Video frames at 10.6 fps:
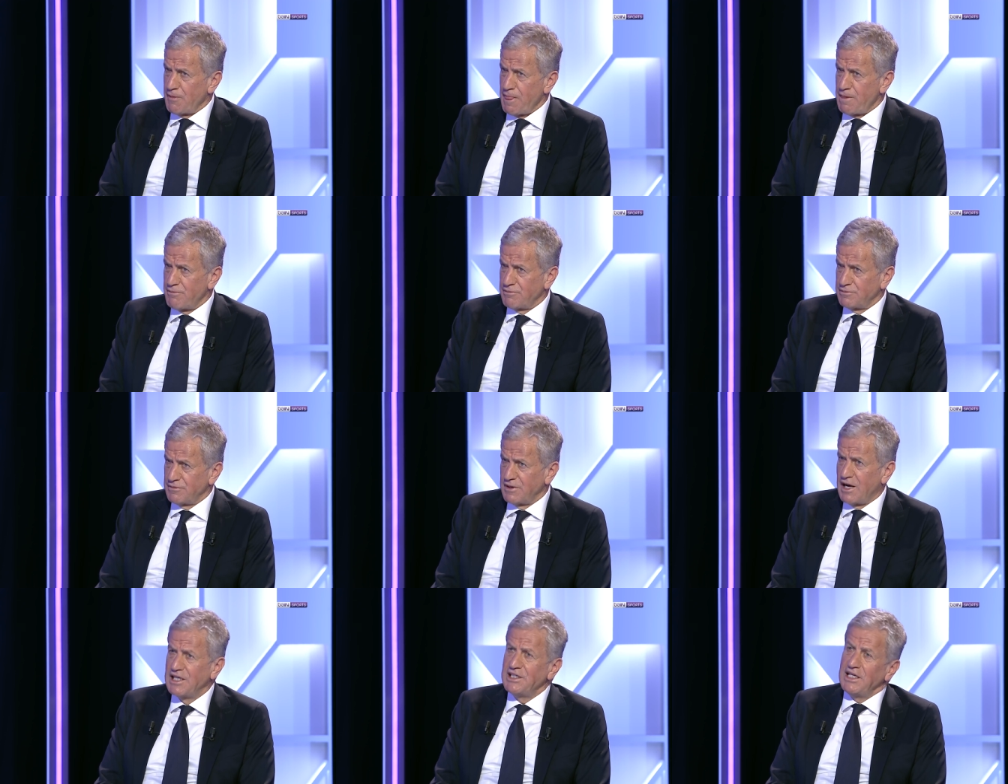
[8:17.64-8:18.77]
Agnelli,
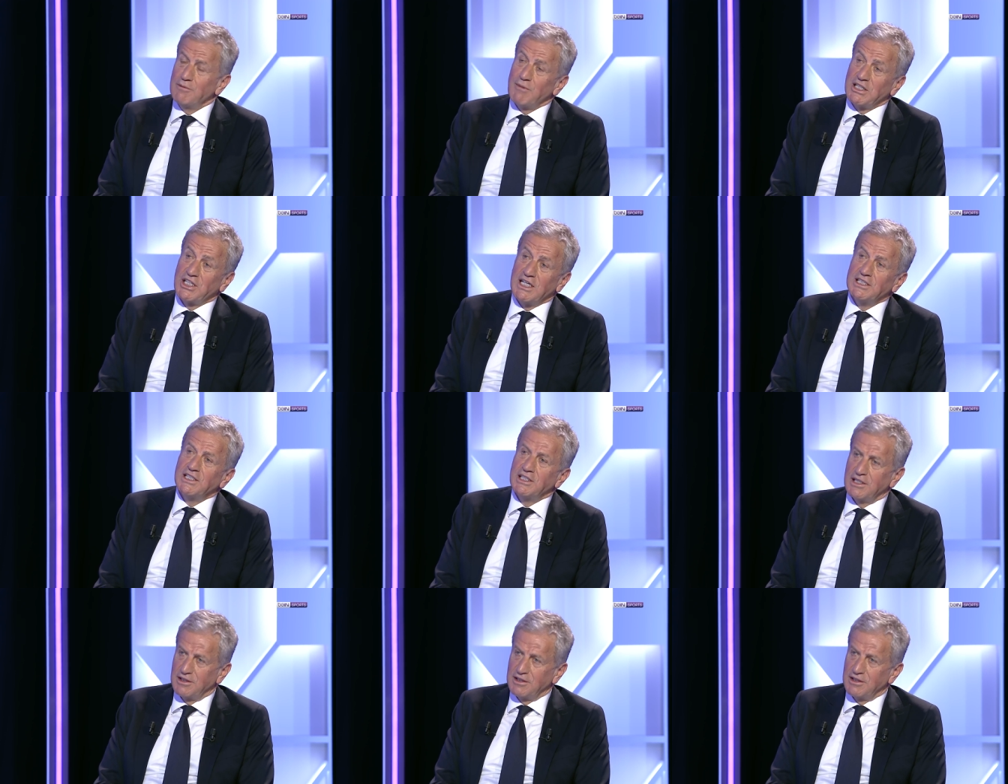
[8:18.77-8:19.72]
Agnelli'nin başkanlığı sahibi,